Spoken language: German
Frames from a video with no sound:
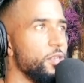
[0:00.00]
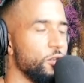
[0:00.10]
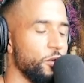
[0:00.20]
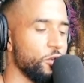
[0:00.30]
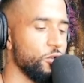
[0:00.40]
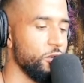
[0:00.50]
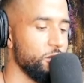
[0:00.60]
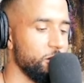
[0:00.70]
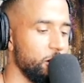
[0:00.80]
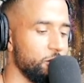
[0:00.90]
Ist doch was
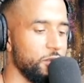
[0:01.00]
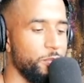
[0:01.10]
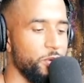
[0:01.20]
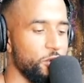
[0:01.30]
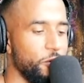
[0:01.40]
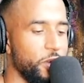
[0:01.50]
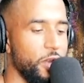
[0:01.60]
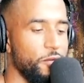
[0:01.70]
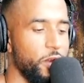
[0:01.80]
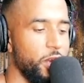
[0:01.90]
Schönes. Also da bin ich auf
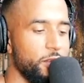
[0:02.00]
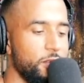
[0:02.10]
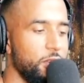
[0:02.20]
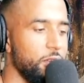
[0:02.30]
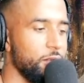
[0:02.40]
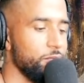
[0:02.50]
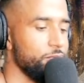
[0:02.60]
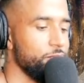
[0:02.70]
keinen Fall anti gegen.